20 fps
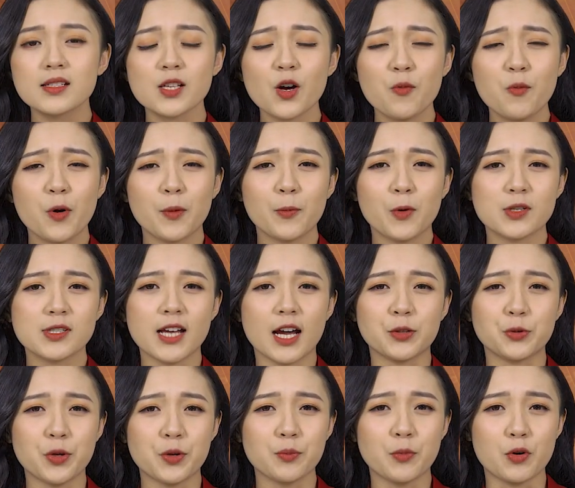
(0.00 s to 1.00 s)
Sau một mùa
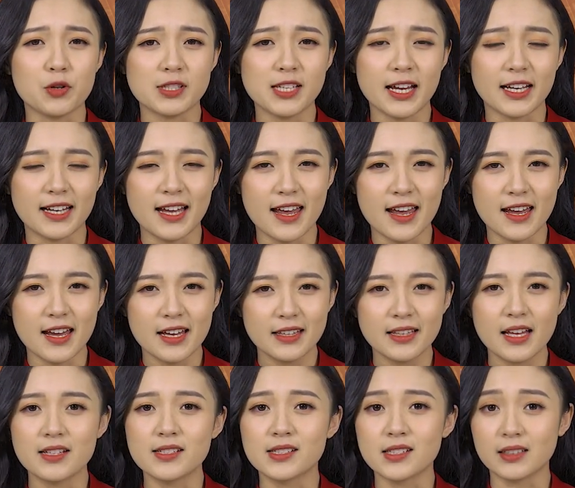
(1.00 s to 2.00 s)
giải tuyên bố giải nghệ,
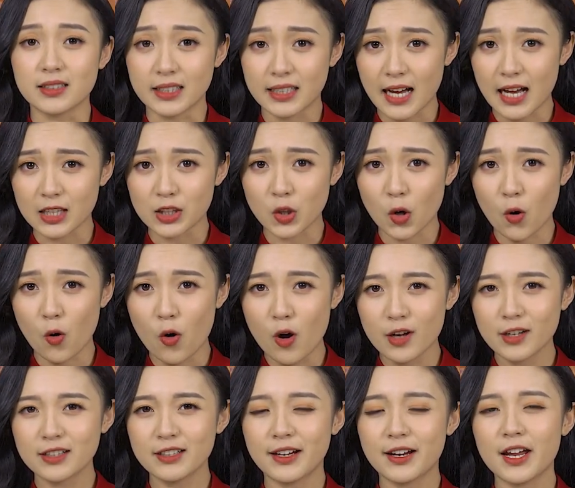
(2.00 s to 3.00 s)
thần rừng Kato,
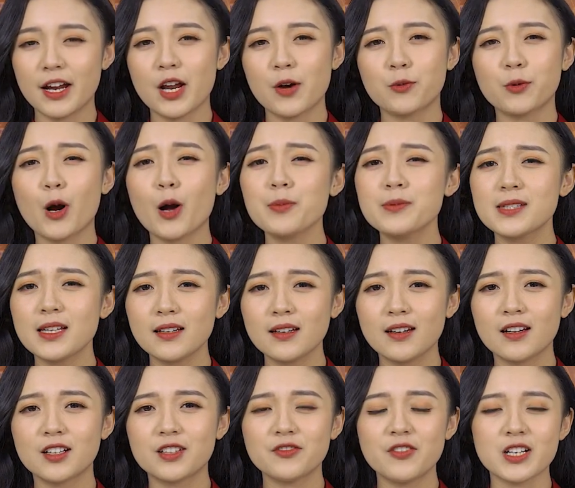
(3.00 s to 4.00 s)
người đã đóng góp rất
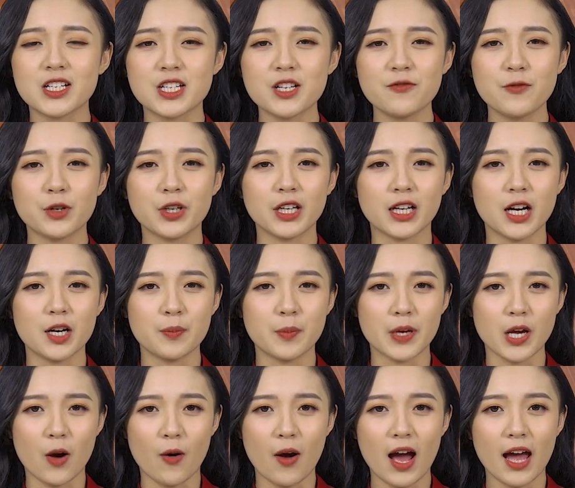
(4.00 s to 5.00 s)
lớn vào chức vô địch a
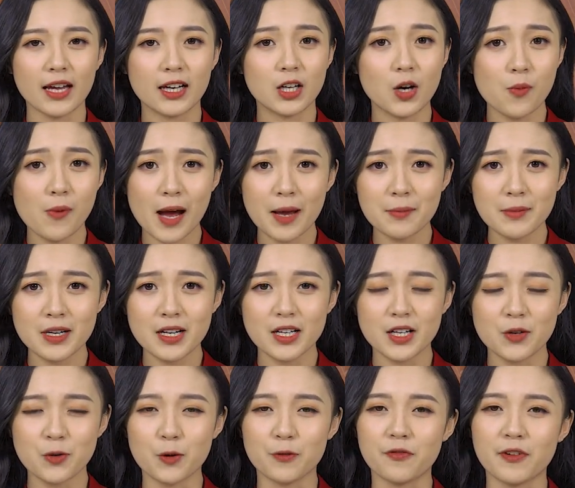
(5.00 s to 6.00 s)
pê lờ hai không hai không
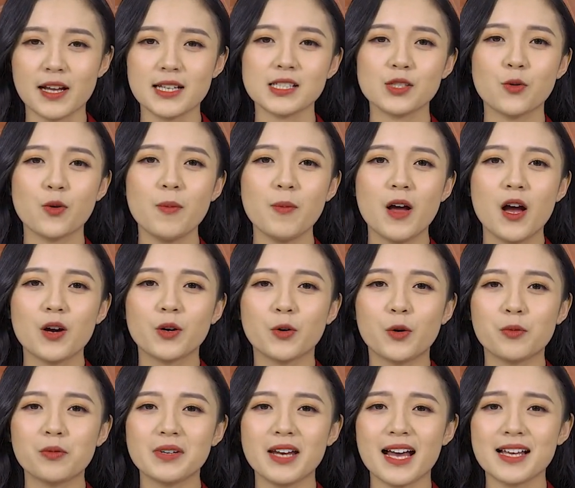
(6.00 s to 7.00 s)
của Flash Wolves,
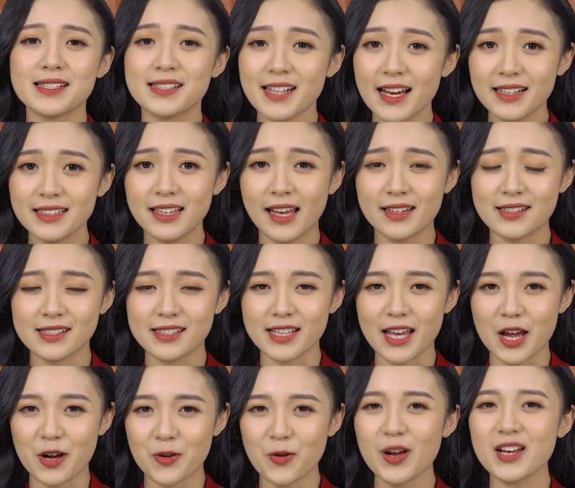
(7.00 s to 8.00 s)
cũng đã xác nhận
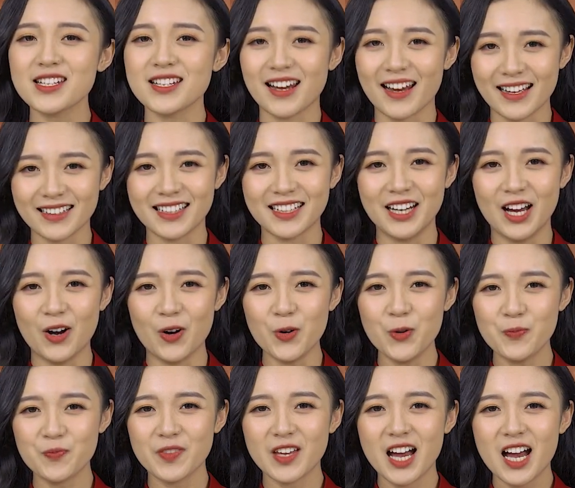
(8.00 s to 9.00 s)
sẽ quay trở lại thi đấu.